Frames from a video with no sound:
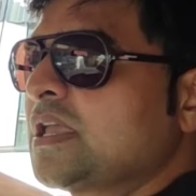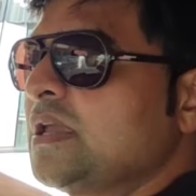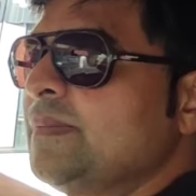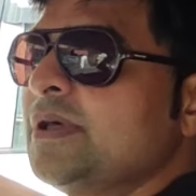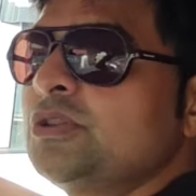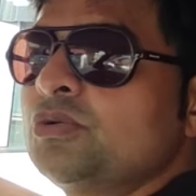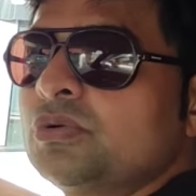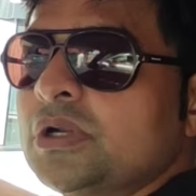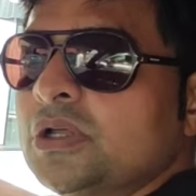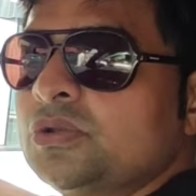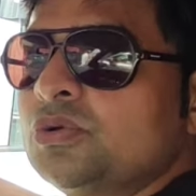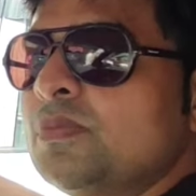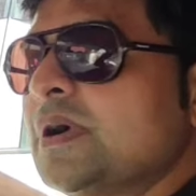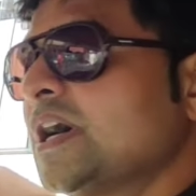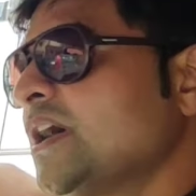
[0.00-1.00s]
कि मैं दूँ ना
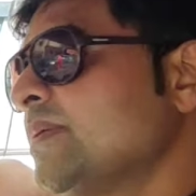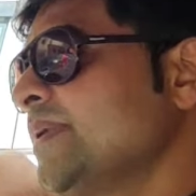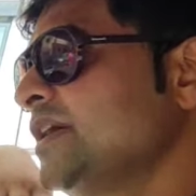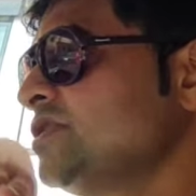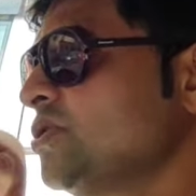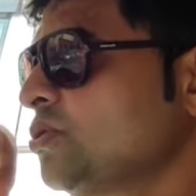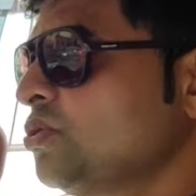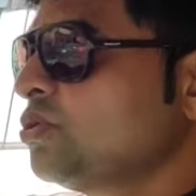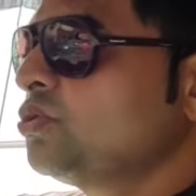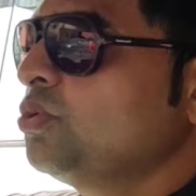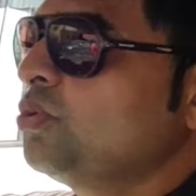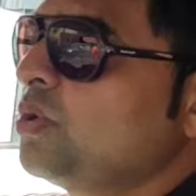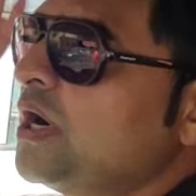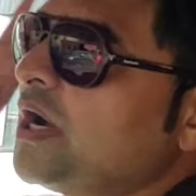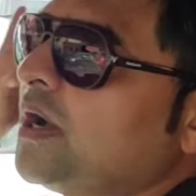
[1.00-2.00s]
दूँ मगर मैं ज़रूर
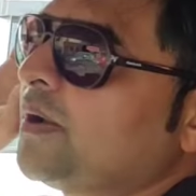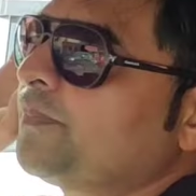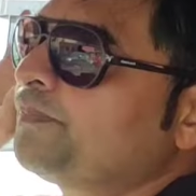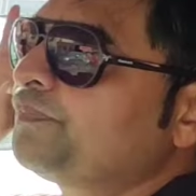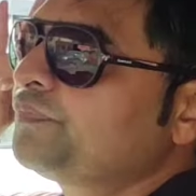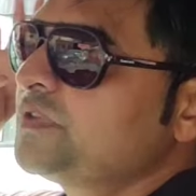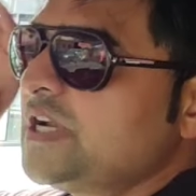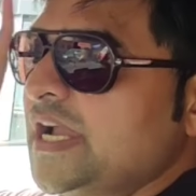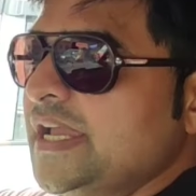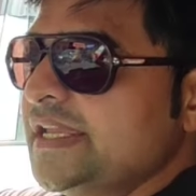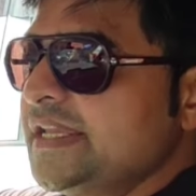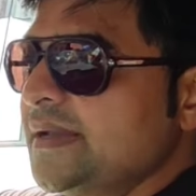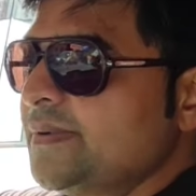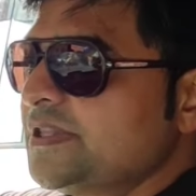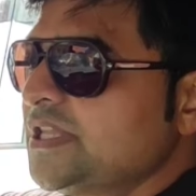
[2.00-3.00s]
दूंगा चाहे
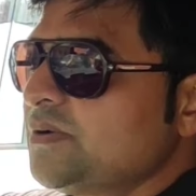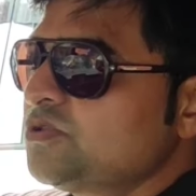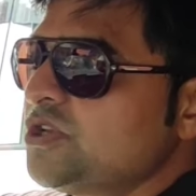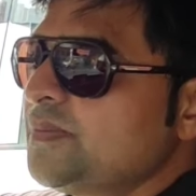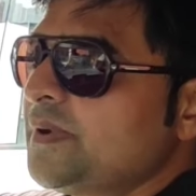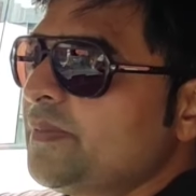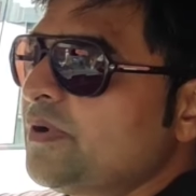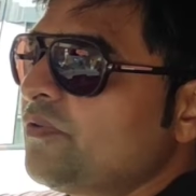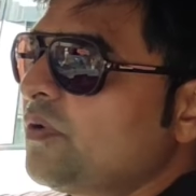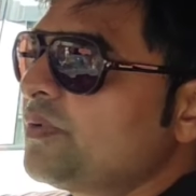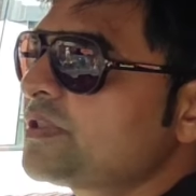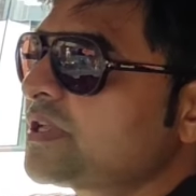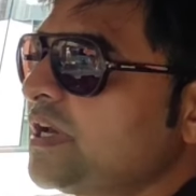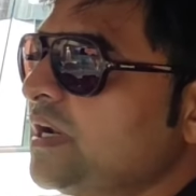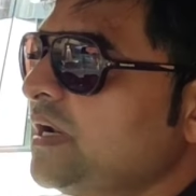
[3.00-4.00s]
ये बंदा मुझे पेमेंट
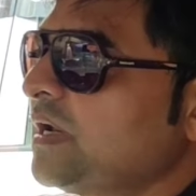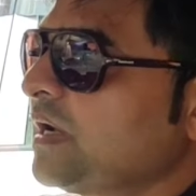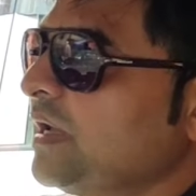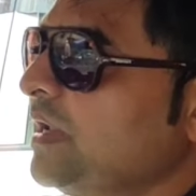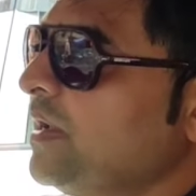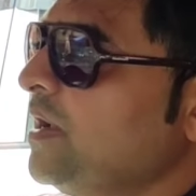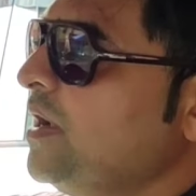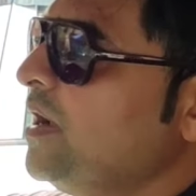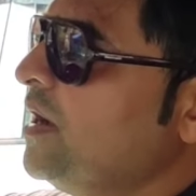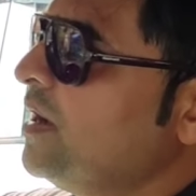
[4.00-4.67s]
वापस करे ना करे